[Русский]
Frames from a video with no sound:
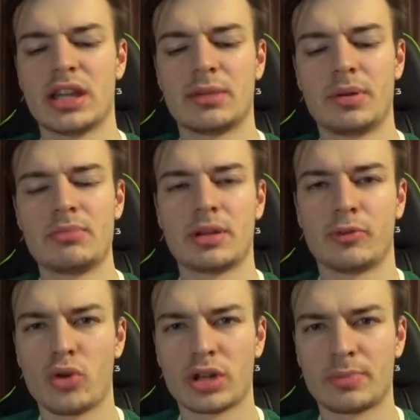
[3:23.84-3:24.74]
например,
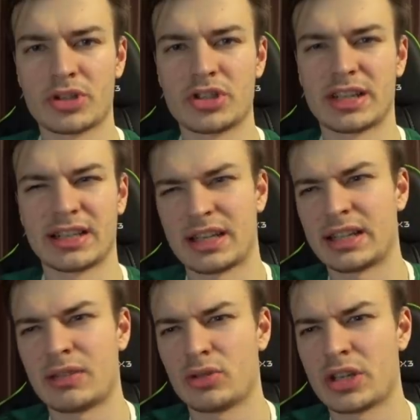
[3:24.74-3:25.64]
ворот пошить, хотя
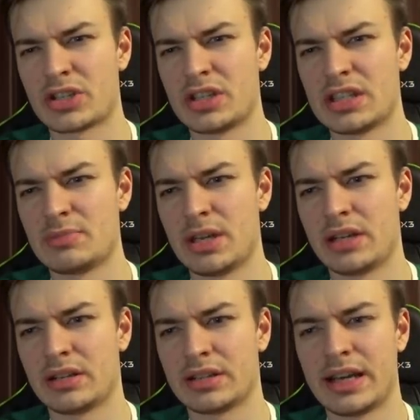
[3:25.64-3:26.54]
она его даже не
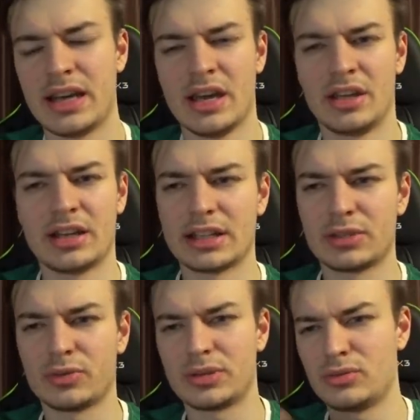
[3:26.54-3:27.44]
измерила, да, и
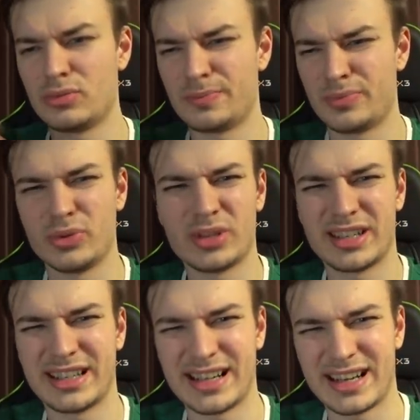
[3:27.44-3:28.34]
как-то вот, ну, ну
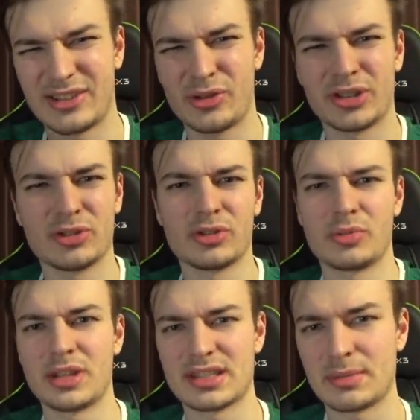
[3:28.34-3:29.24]
какое-то вот
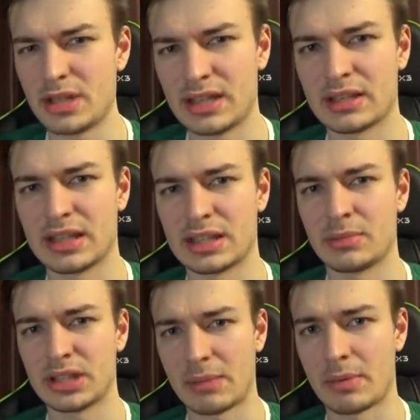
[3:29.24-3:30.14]
у меня сомнение на
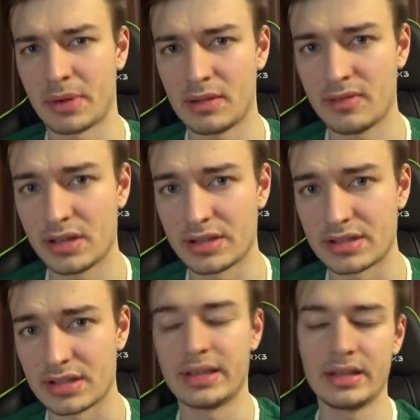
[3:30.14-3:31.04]
этом этапе
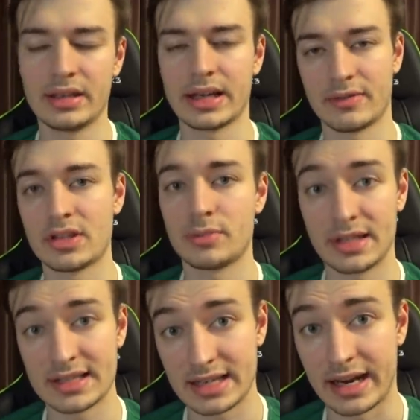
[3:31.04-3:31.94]
появилось. И, как видимо,
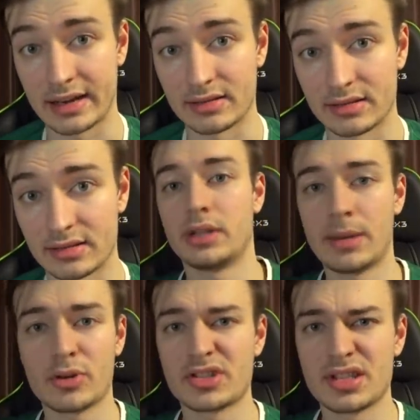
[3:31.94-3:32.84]
не зря.
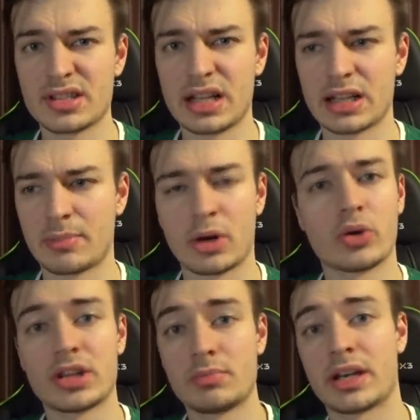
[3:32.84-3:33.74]
Я просто не знал, как
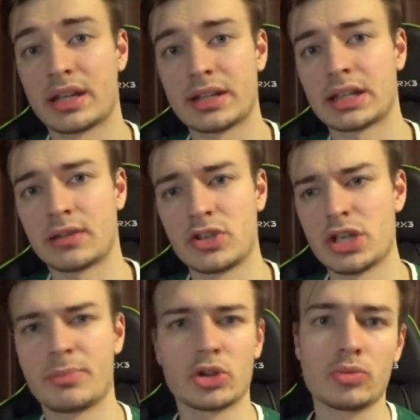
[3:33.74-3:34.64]
проходят мерки данных
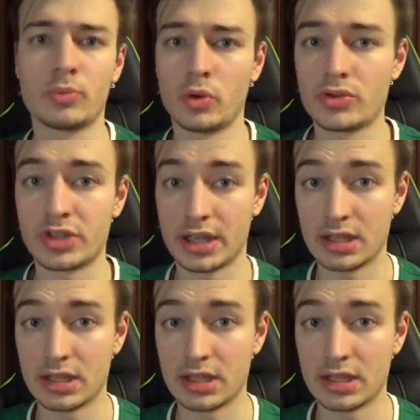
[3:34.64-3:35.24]
вещей, поэтому полностью ей